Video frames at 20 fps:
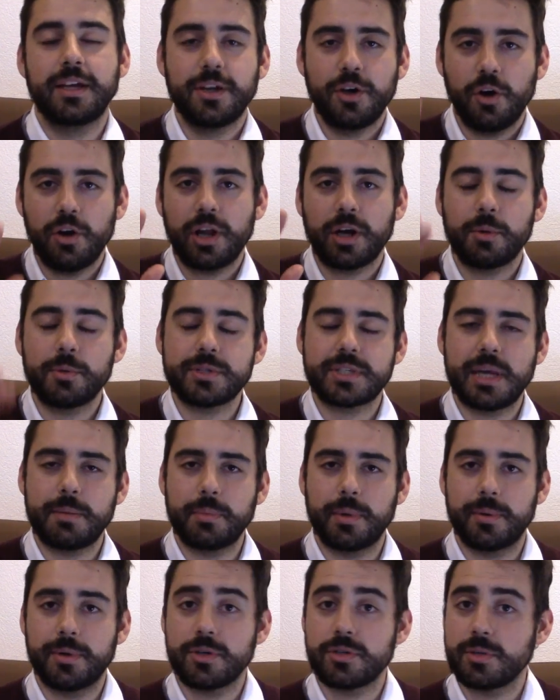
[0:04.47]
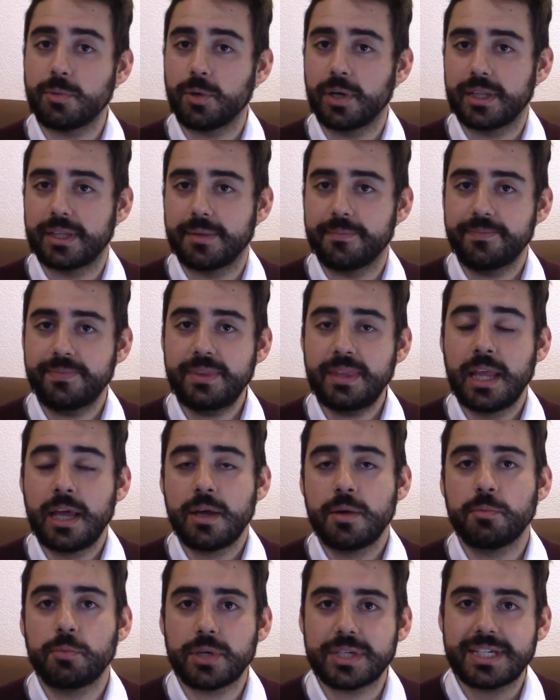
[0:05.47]
Hola, ¿cómo están? Bienvenidos de vuelta.
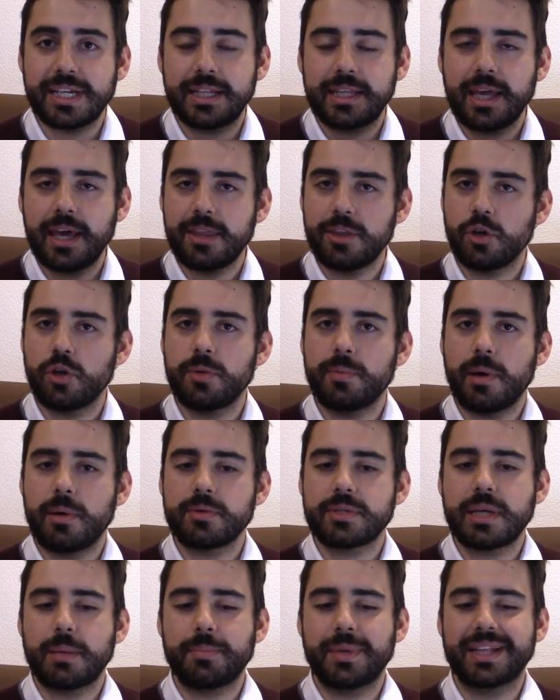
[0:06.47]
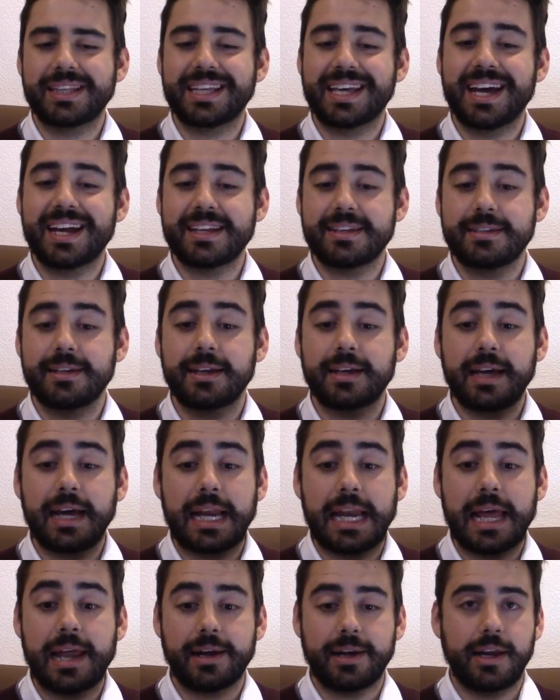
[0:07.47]
Pues el día de hoy vamos a platicar acerca
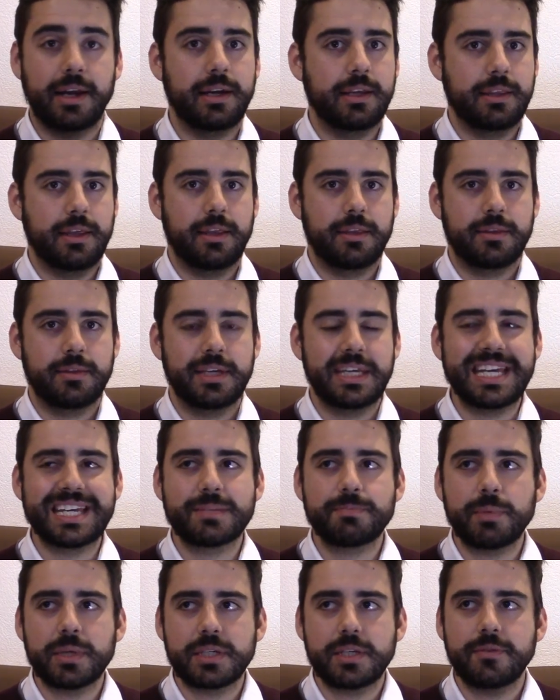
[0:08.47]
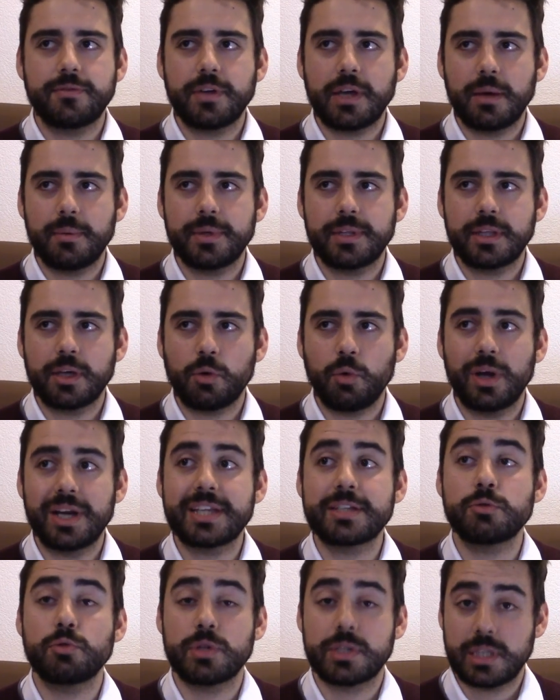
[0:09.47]
de la realidad y específicamente cuál
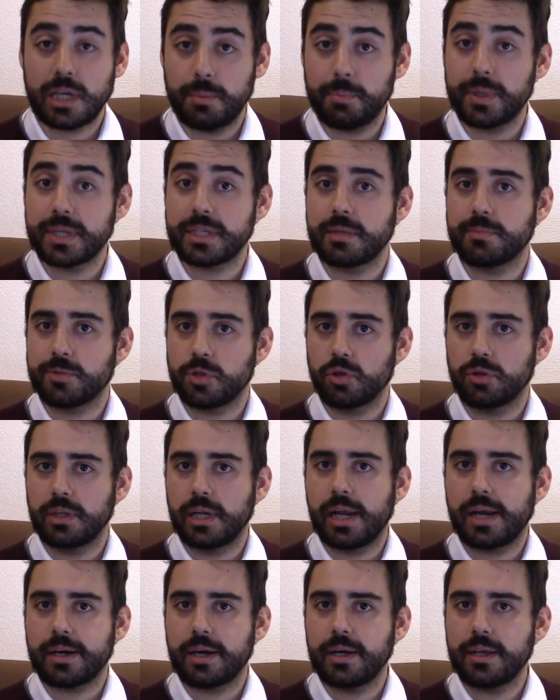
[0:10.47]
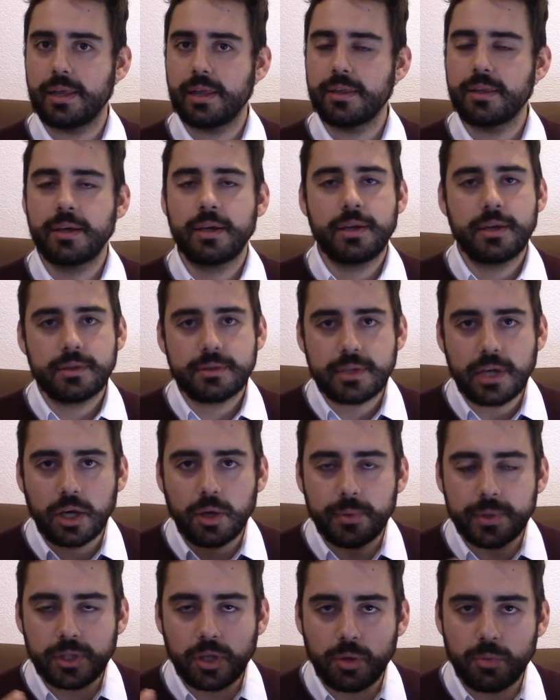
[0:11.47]
es nuestra percepción de la realidad. Se ha
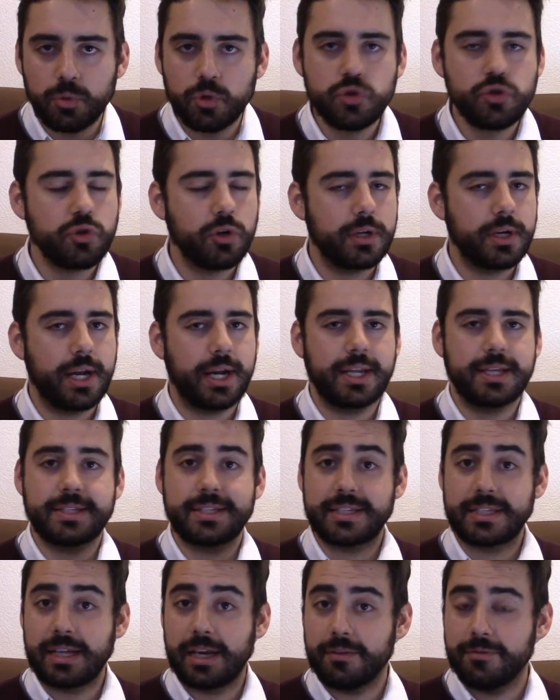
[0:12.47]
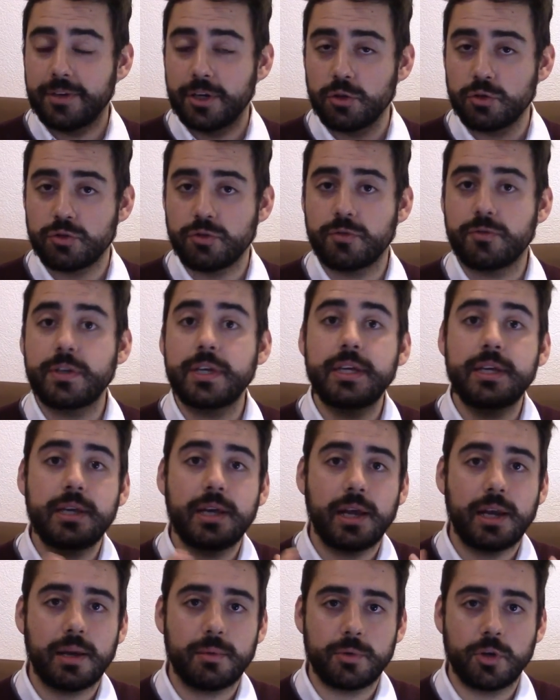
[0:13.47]
comentado mucho en áreas desde la
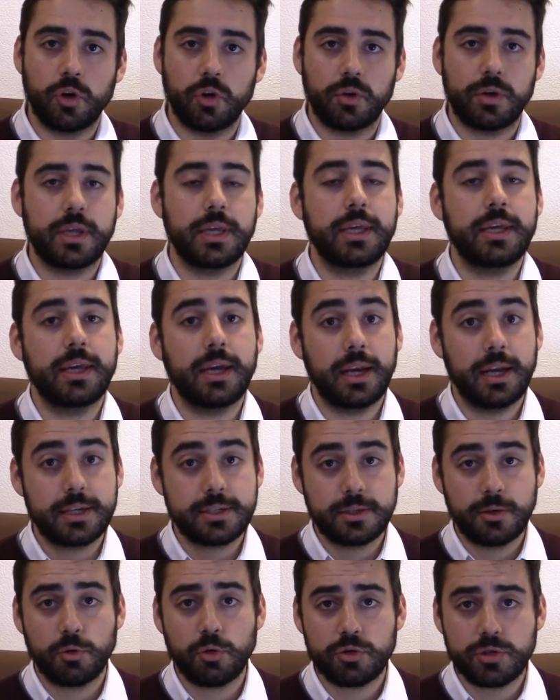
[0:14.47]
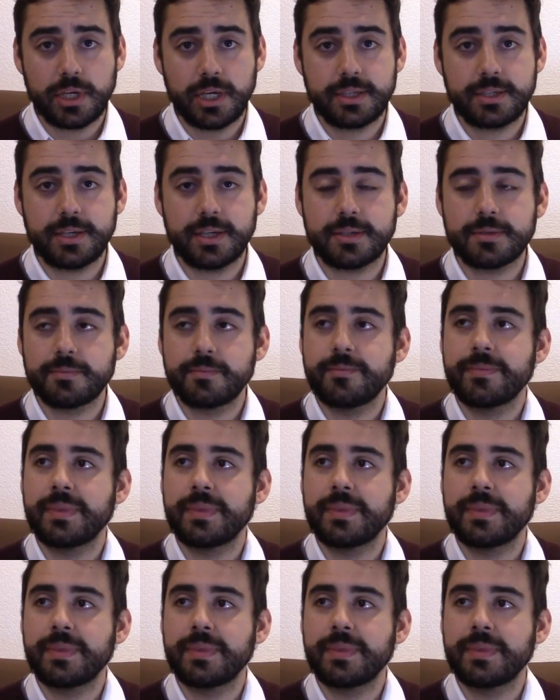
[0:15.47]
filosofía, la biología y las neurociencias.